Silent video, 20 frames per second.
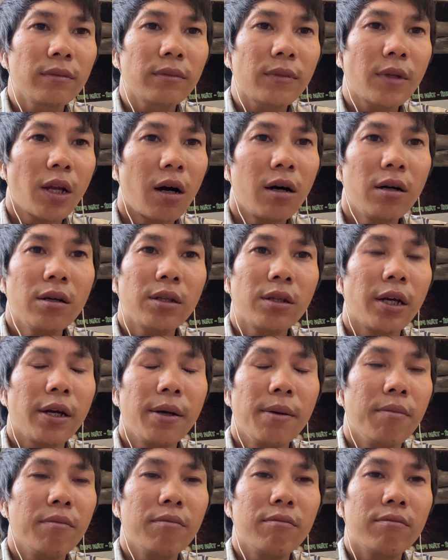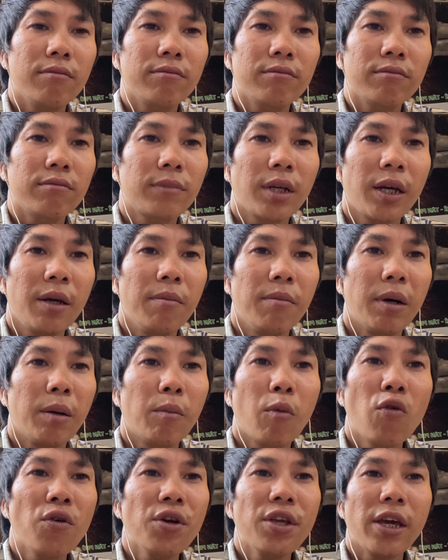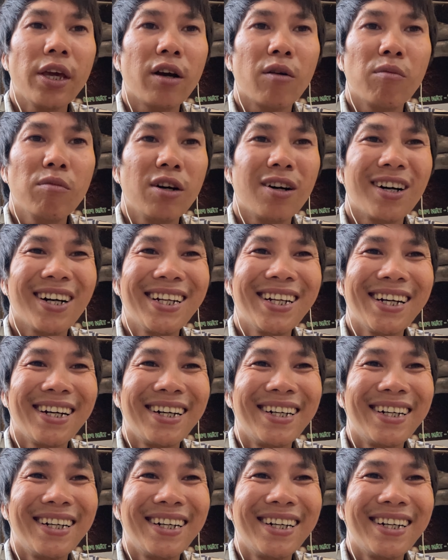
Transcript: đó thì thì mình muốn cái gì cũng được hết á